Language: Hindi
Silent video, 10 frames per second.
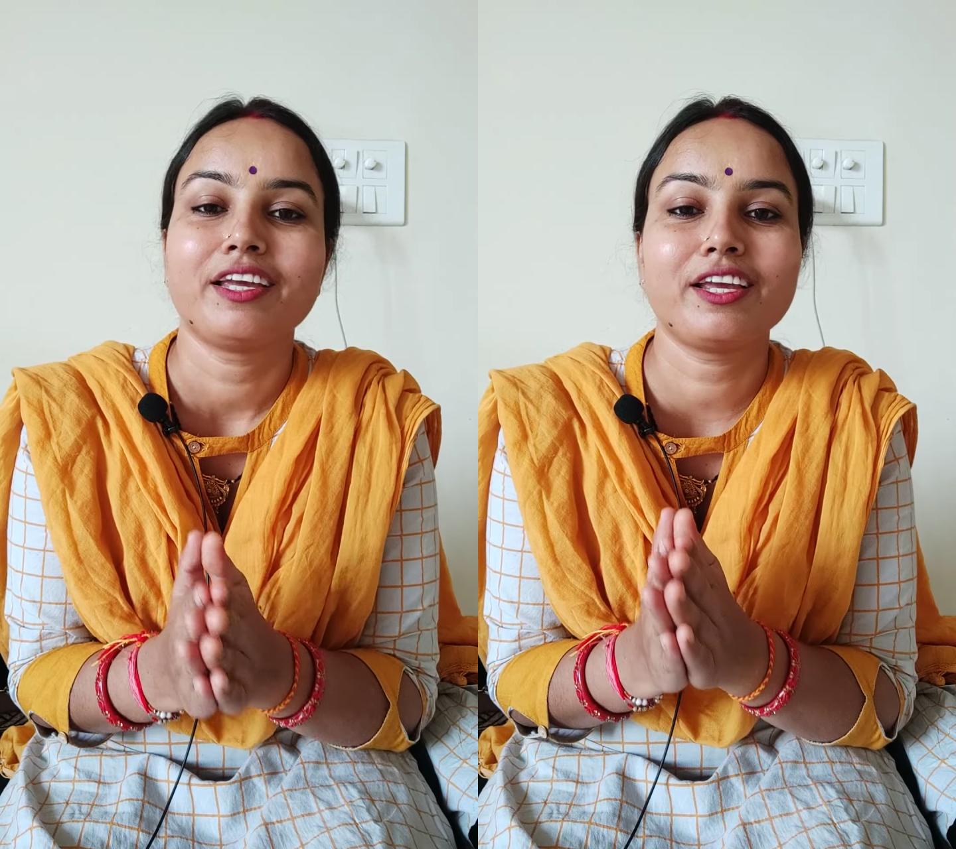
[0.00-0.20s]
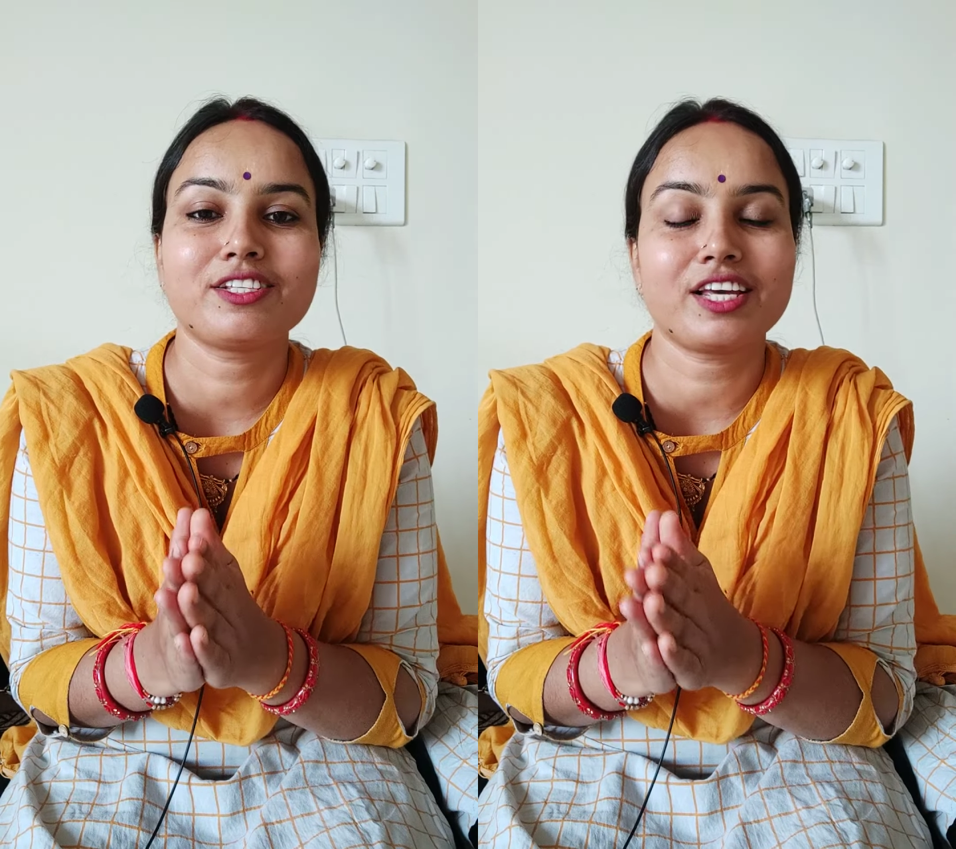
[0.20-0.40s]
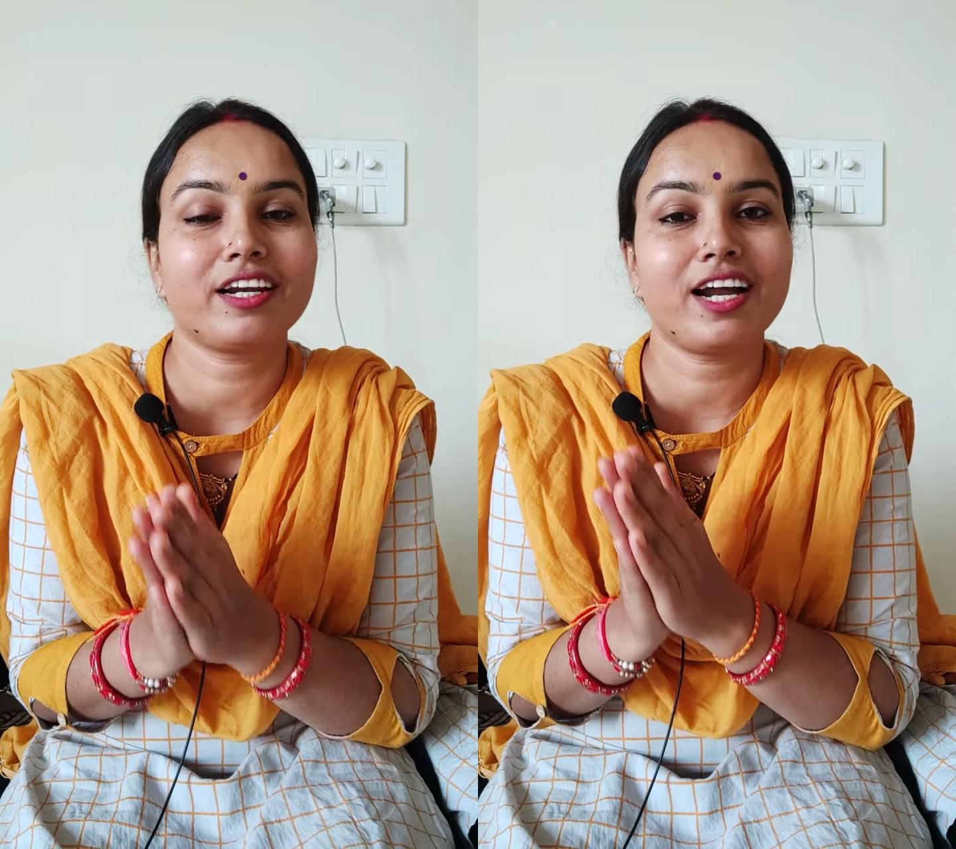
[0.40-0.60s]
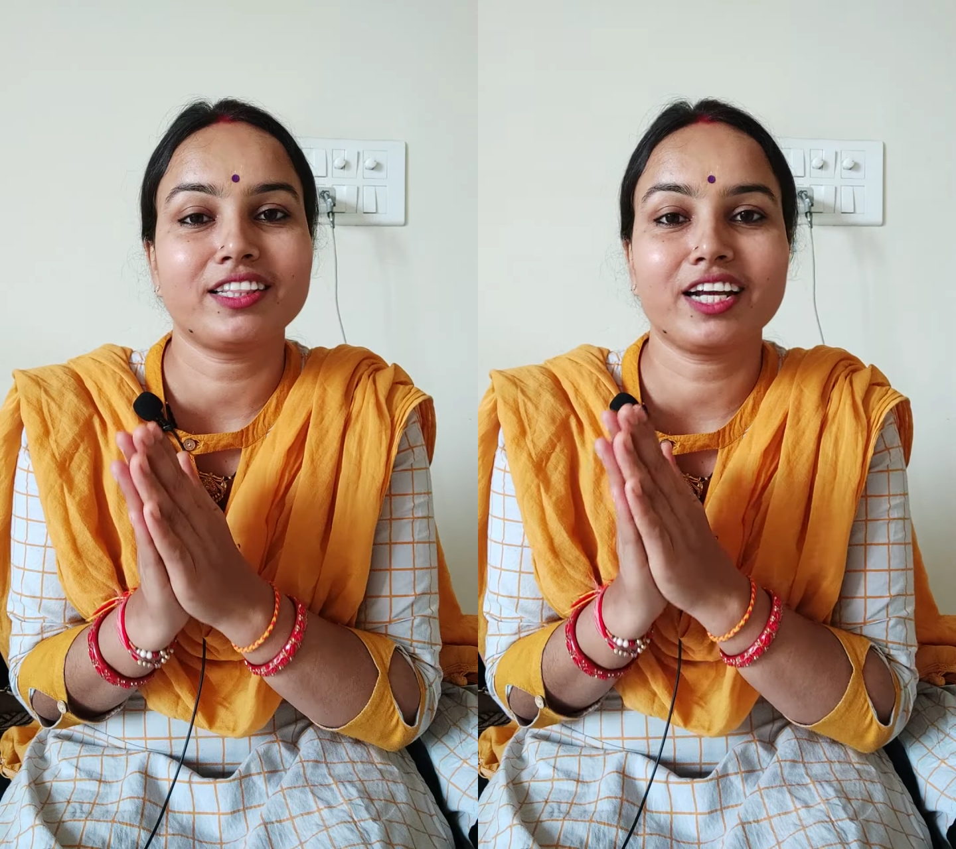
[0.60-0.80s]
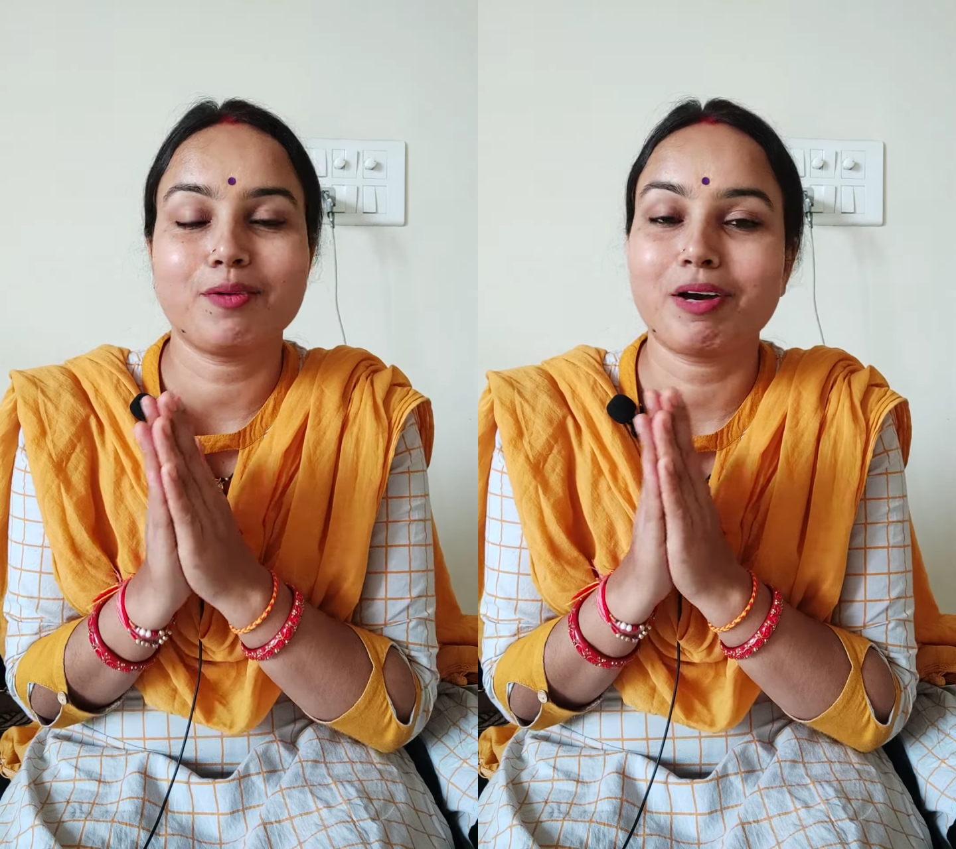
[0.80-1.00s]
कि सरकार
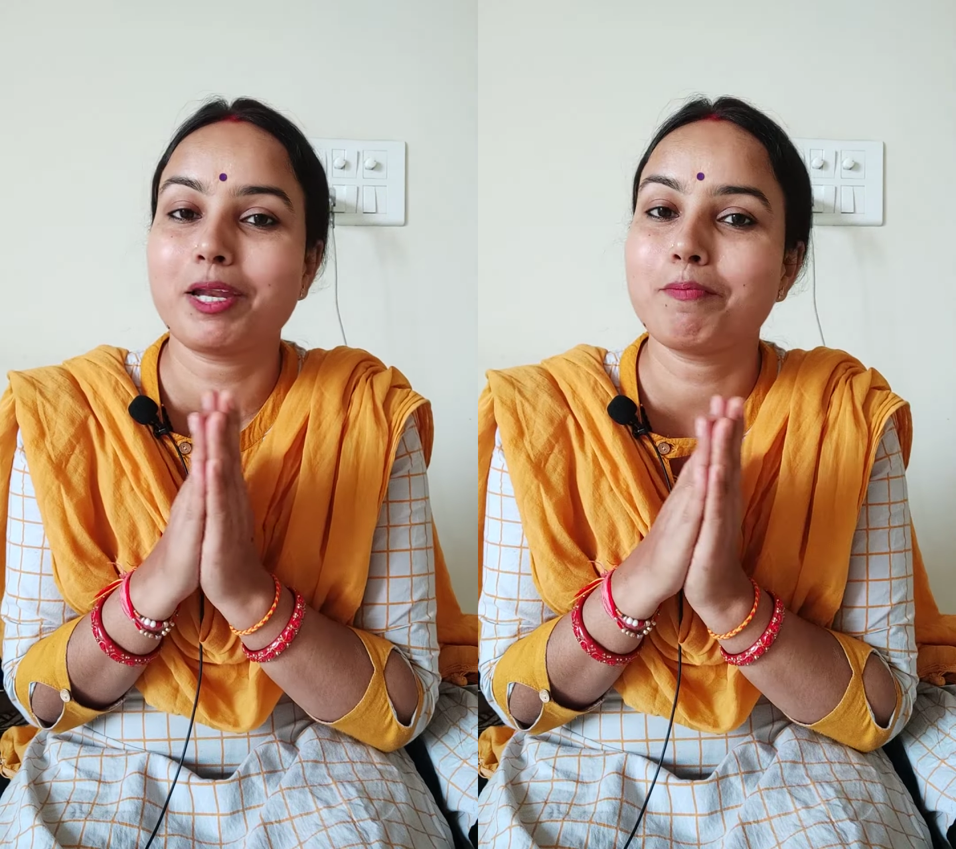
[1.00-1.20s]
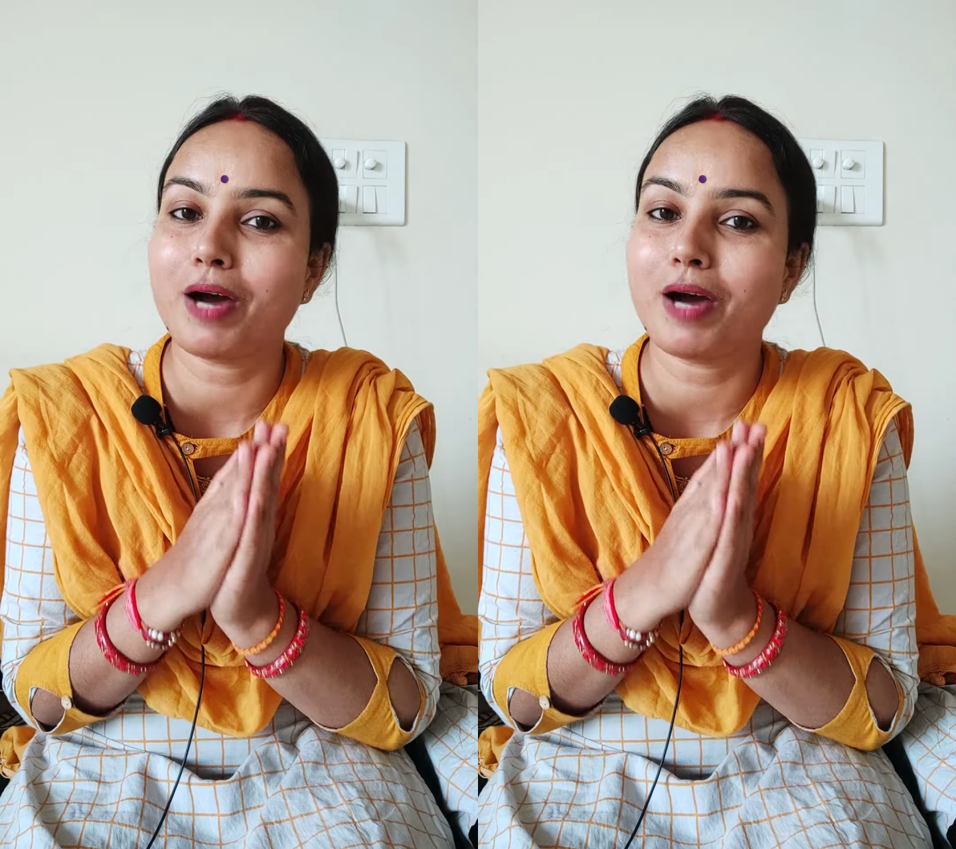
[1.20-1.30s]
तक हमारी